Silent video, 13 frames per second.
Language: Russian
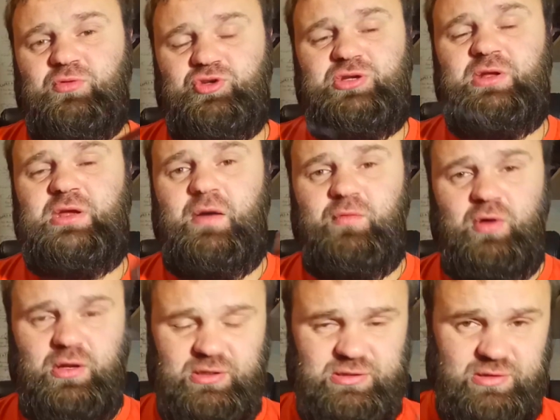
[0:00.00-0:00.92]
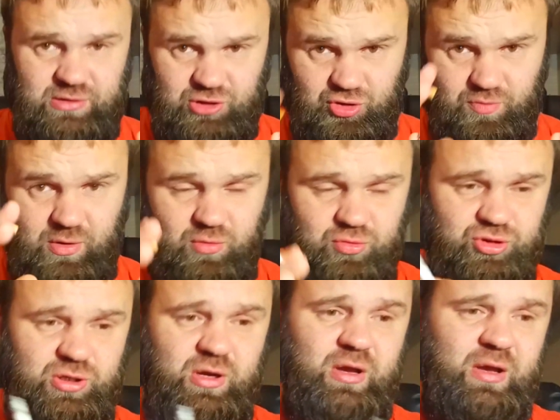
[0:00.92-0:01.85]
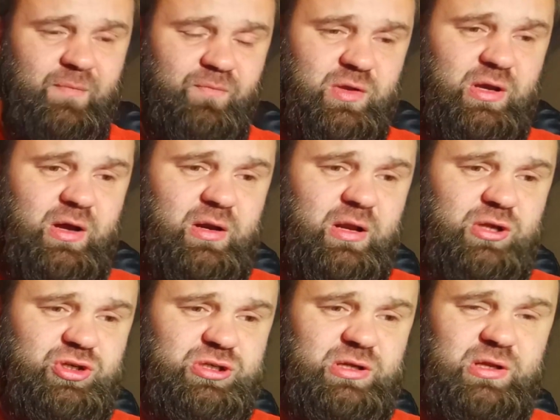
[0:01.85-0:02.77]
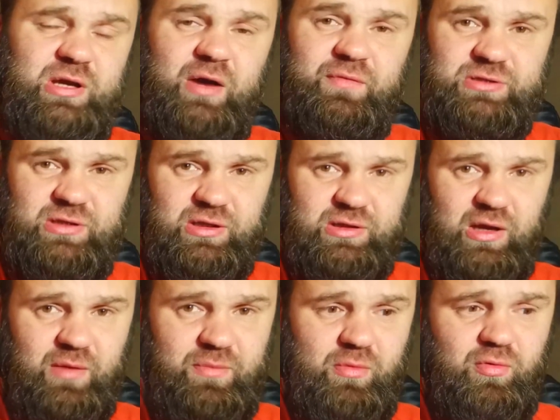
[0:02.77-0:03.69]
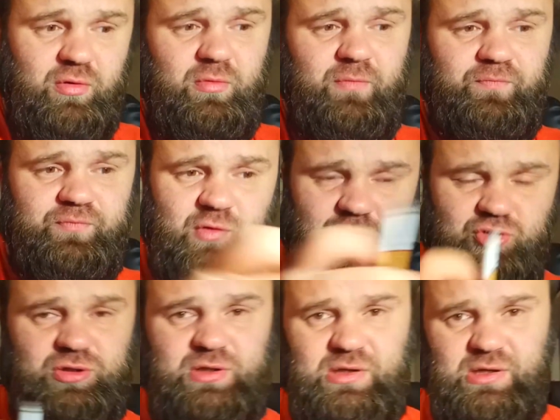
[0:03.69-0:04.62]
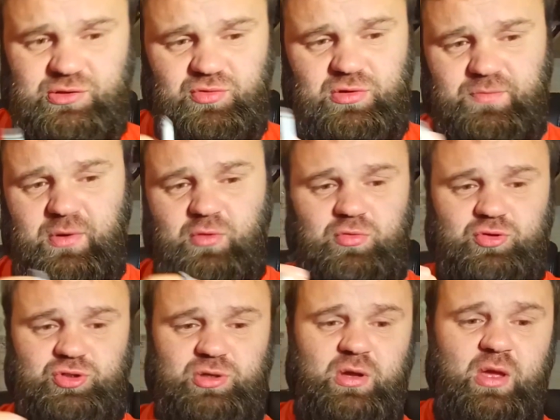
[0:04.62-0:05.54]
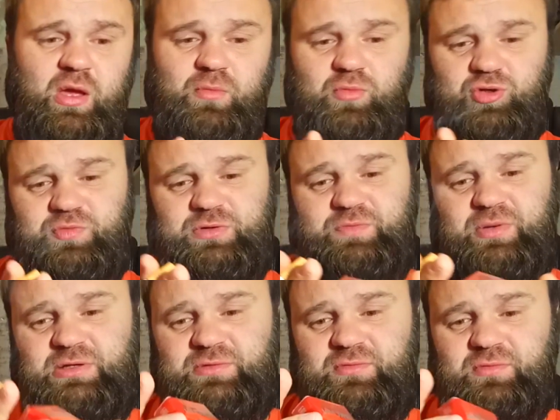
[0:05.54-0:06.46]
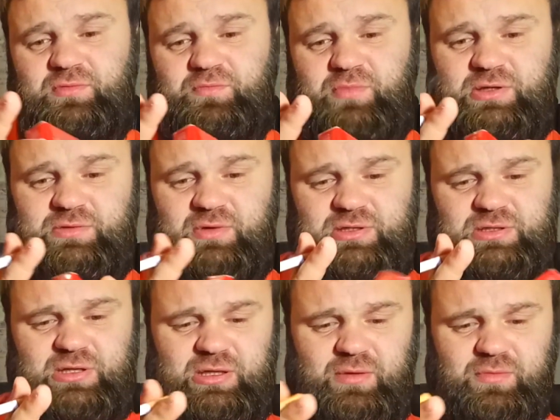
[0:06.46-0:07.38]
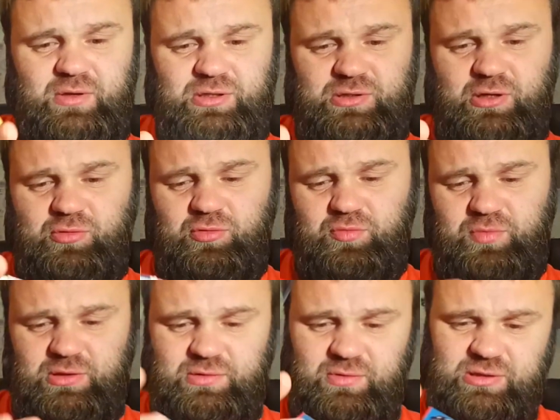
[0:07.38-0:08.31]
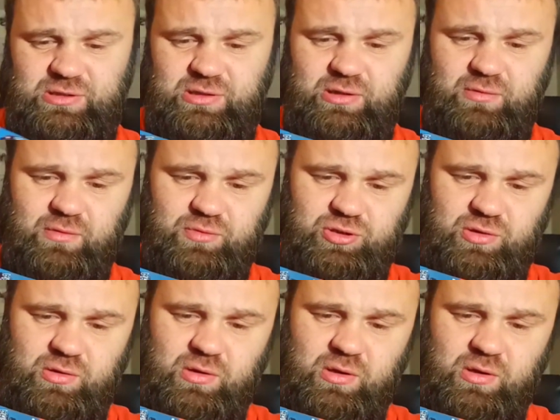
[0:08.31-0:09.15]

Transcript: Очень на Яву они, кстати, еще похожи. Я раньше делал Ява золотая, по-моему. Но ну, что-то есть у них похоже Может быть, произ... производитель там, я не знаю, кто производитель-то вообще.